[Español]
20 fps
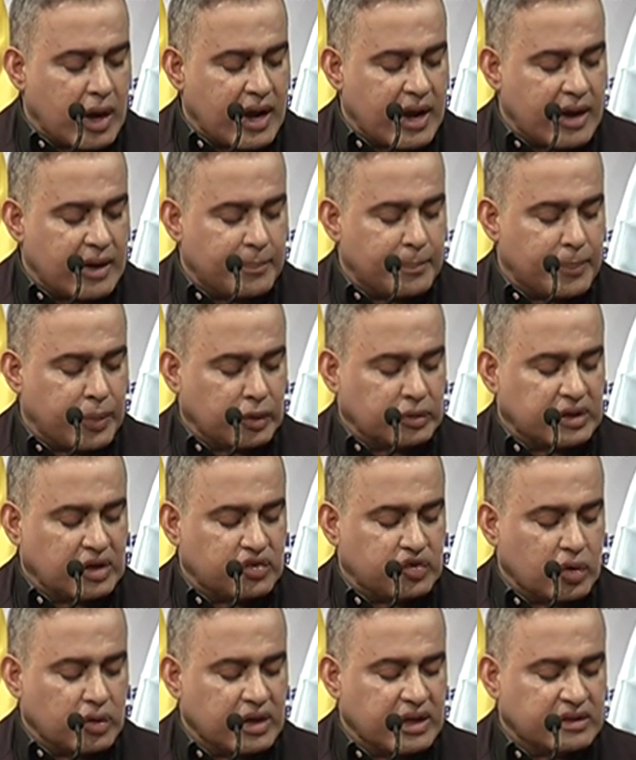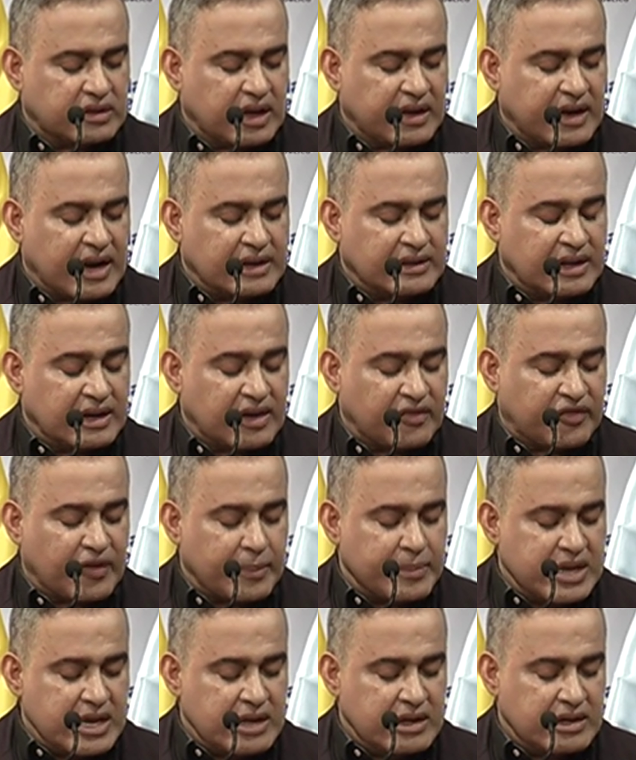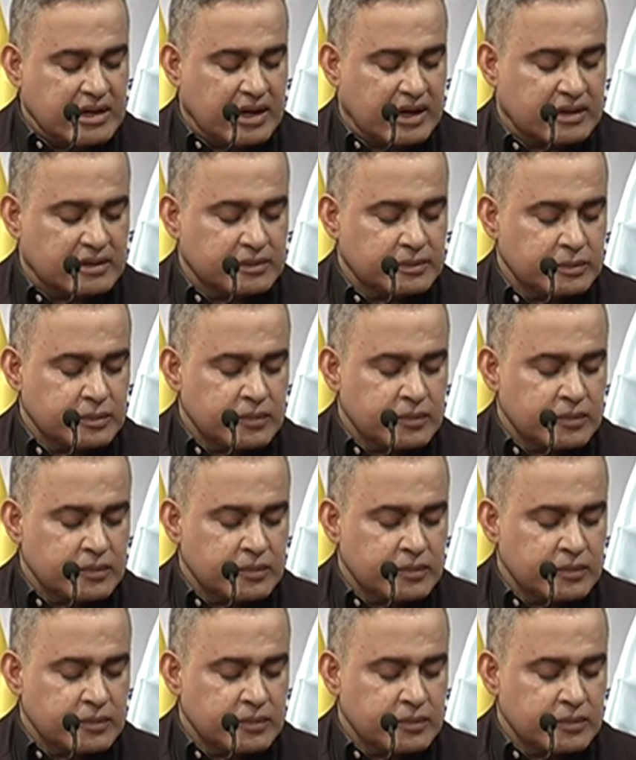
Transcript: a protección integral de la familia,